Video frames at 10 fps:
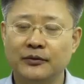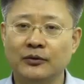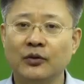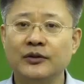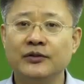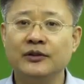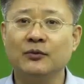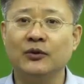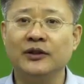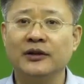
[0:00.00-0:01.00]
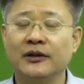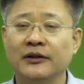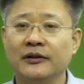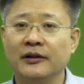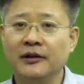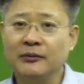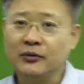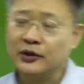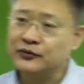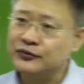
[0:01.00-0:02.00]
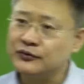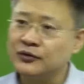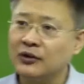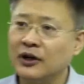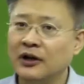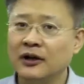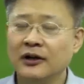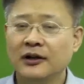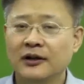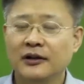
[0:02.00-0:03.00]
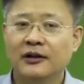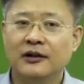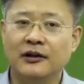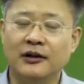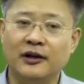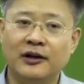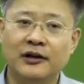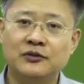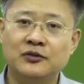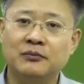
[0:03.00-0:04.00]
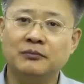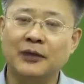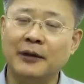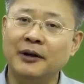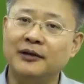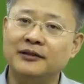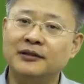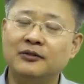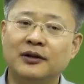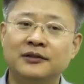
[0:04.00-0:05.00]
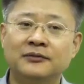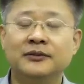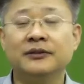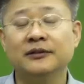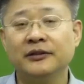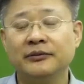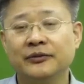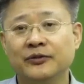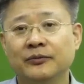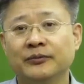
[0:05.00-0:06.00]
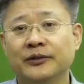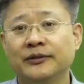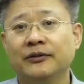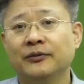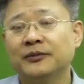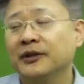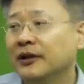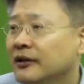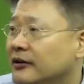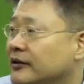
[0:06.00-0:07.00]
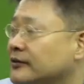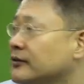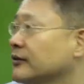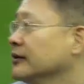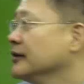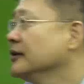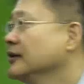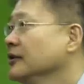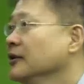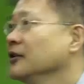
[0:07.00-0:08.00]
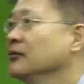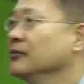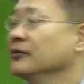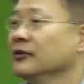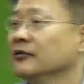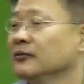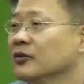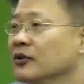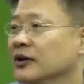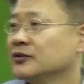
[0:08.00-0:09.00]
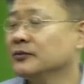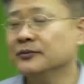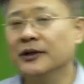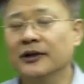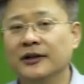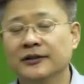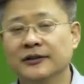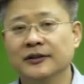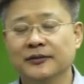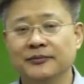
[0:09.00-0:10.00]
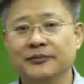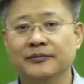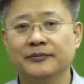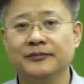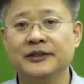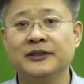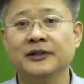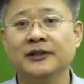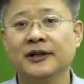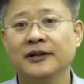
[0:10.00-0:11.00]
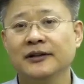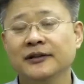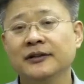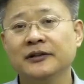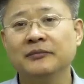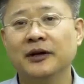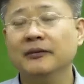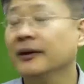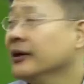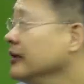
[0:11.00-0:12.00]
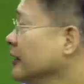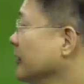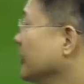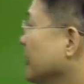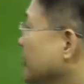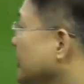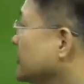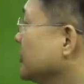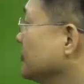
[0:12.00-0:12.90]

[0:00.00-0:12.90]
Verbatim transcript: 논리적이지 못하다 그래야 되나요? 뭔가 순서가 약간 좀 마음에 안 드는 것 같은 그런 느낌이 좀 있어요, 없잖아. 그래서 뭔가 좀 약간 미진하다 그런 마음에 다시